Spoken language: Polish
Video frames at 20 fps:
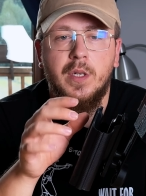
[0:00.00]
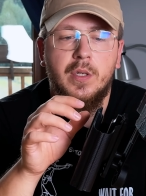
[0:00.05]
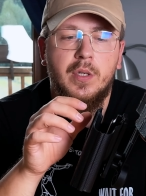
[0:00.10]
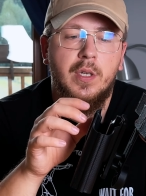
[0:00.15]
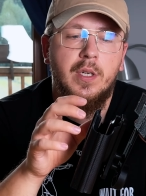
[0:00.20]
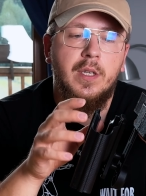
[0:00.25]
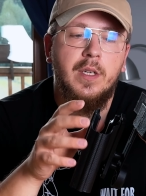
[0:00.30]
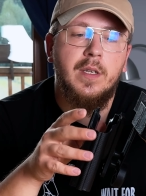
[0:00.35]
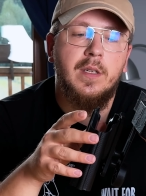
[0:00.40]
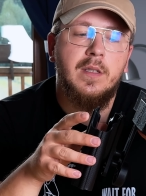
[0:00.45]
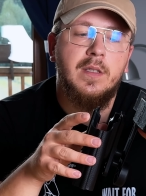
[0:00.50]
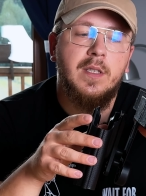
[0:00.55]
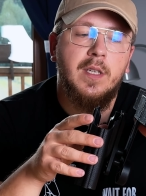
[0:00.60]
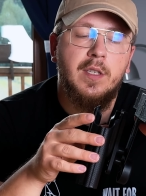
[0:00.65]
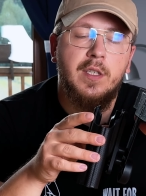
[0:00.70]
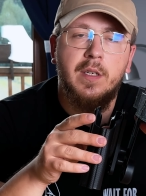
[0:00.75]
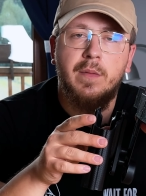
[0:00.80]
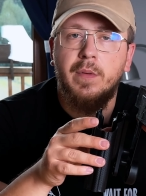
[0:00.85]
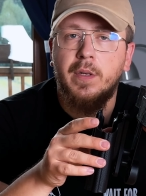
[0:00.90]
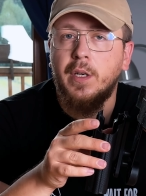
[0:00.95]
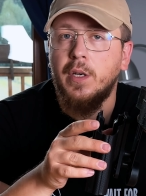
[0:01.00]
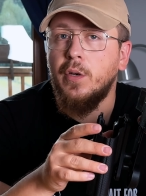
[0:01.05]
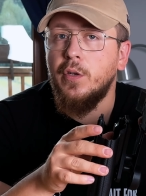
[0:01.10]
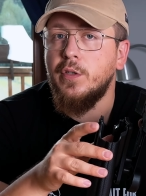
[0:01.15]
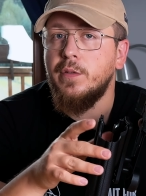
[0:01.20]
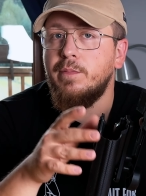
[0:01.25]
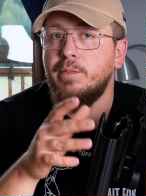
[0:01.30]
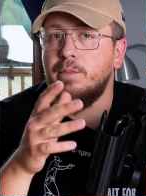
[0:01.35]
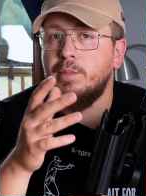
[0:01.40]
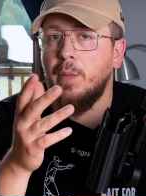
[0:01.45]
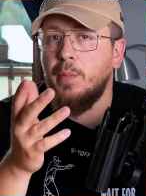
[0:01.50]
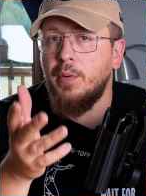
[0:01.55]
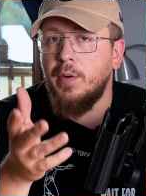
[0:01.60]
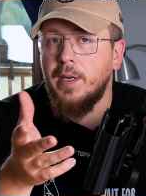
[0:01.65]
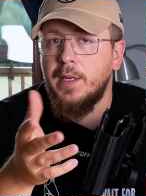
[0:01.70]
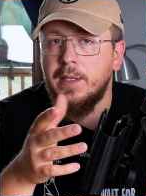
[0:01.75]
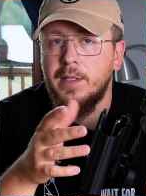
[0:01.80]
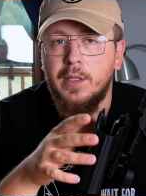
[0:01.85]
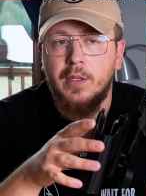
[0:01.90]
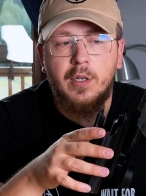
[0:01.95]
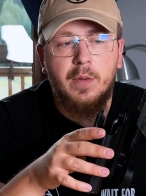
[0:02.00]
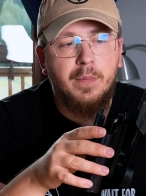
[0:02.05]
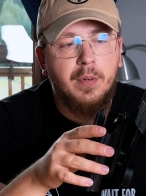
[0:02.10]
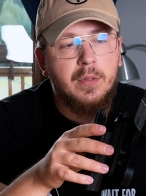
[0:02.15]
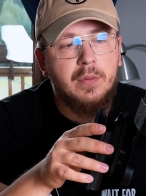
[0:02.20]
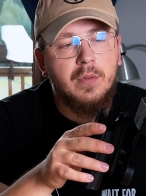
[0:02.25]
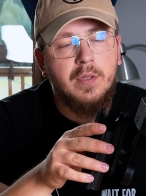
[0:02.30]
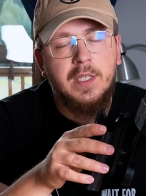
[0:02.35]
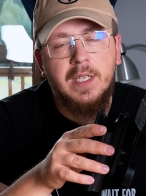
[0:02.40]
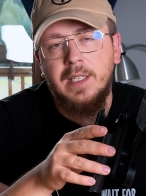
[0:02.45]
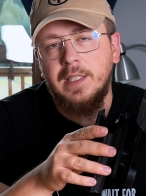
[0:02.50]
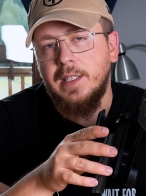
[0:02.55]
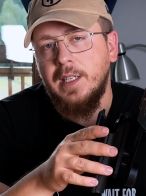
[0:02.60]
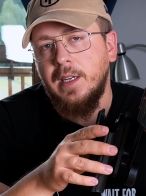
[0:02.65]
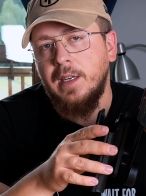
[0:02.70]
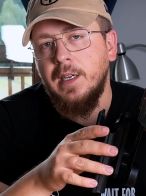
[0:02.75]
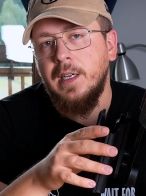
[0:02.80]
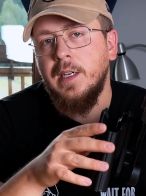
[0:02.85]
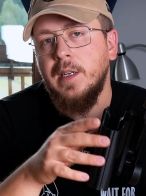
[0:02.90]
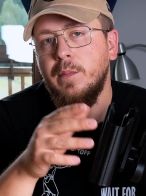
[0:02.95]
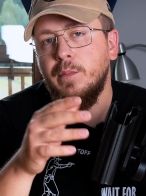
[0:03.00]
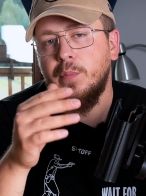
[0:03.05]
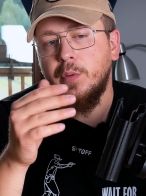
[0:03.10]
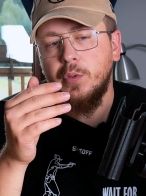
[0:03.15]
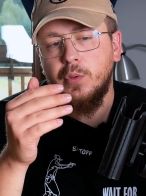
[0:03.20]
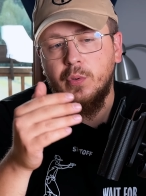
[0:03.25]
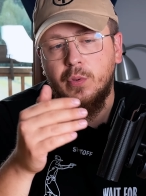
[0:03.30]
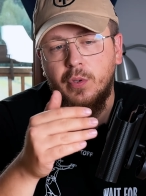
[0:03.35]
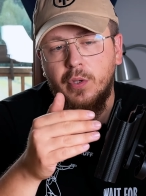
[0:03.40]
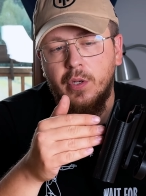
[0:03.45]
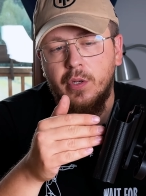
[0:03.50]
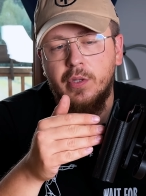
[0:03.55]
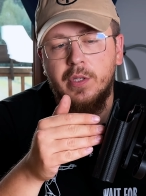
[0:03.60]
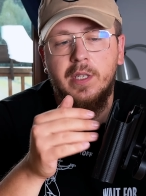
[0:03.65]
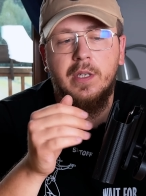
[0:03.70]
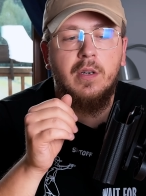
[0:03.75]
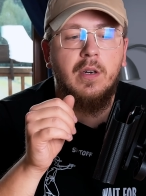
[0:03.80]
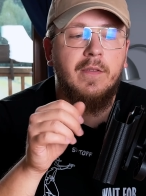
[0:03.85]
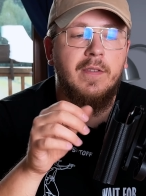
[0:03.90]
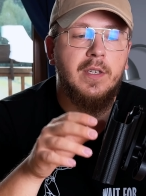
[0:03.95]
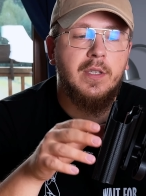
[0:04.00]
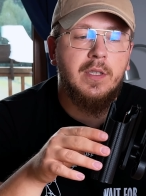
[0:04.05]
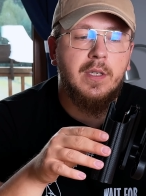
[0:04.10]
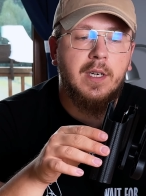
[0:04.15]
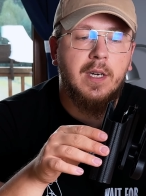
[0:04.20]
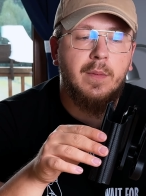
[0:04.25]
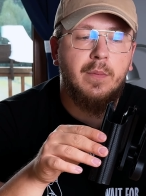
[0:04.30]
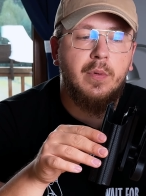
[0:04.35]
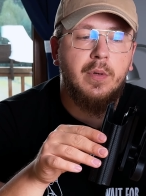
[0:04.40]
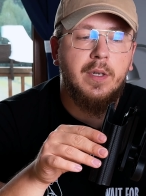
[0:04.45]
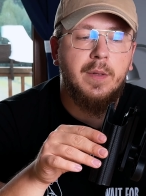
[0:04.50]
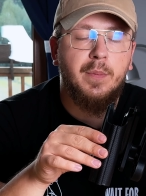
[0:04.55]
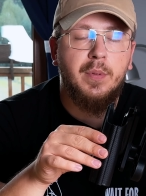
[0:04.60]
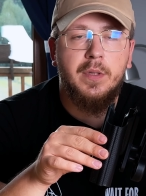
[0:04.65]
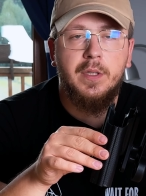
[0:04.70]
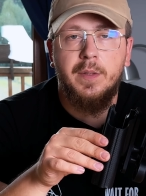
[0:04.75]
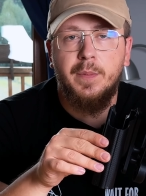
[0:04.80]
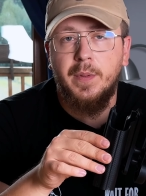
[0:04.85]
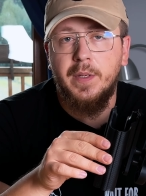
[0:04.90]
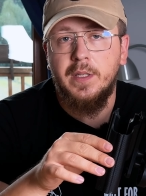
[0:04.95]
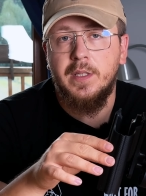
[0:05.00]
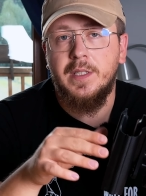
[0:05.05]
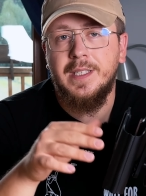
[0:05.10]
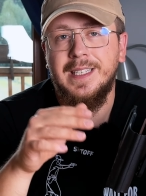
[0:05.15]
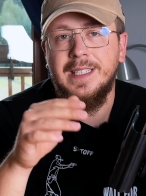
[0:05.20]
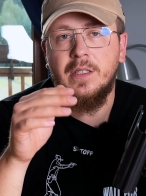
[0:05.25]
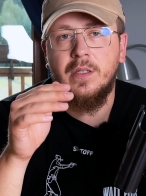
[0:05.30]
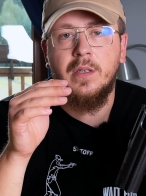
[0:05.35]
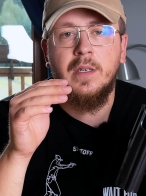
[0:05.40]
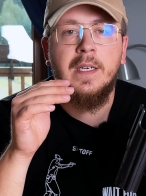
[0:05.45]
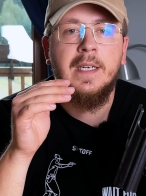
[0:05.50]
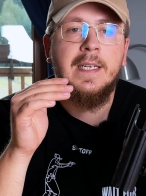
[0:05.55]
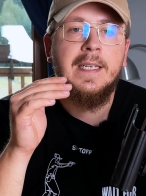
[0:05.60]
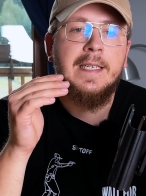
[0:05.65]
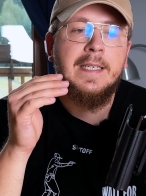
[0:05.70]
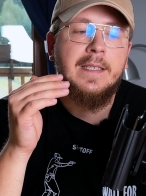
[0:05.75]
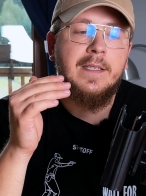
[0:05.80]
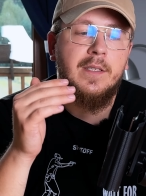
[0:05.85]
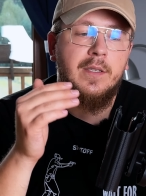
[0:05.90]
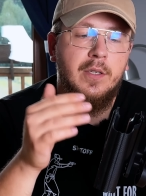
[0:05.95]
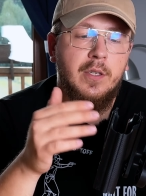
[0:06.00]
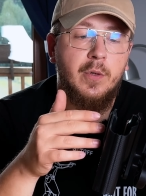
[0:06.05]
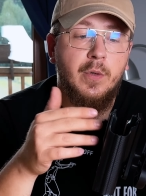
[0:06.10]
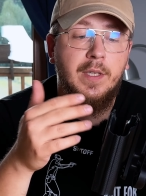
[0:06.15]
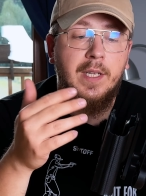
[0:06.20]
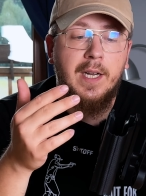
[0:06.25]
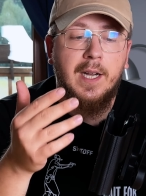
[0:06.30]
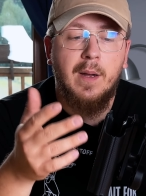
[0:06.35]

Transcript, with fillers: jeżeli znajdziemy jakiegoś popularnego producenta produkującego właśnie kabury pod IPSC, to z reguły ta